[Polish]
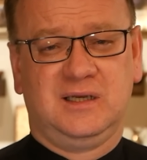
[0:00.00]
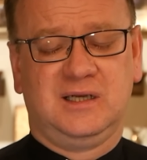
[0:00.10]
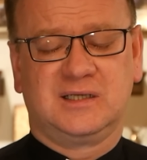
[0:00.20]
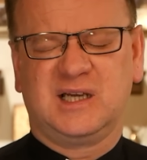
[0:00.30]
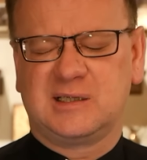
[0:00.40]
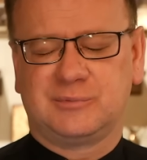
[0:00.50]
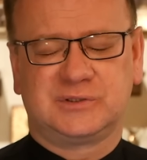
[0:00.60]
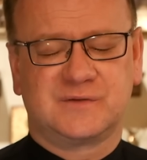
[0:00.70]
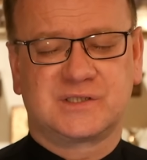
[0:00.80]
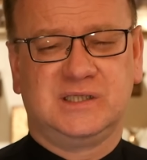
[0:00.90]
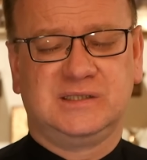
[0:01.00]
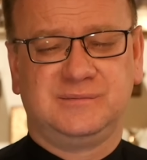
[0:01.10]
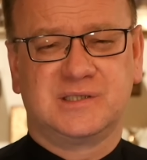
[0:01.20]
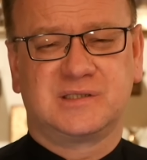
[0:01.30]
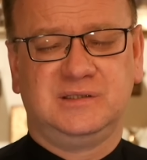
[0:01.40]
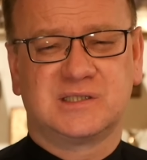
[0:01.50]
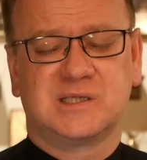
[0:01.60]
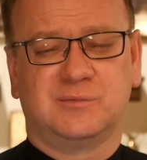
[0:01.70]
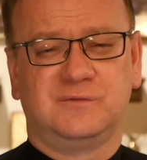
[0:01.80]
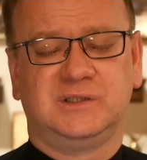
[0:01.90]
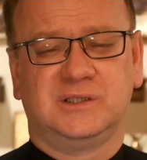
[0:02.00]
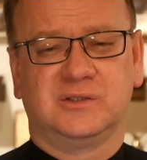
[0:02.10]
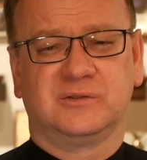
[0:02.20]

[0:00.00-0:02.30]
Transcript: Elkana pod tym względem jest niesamowity.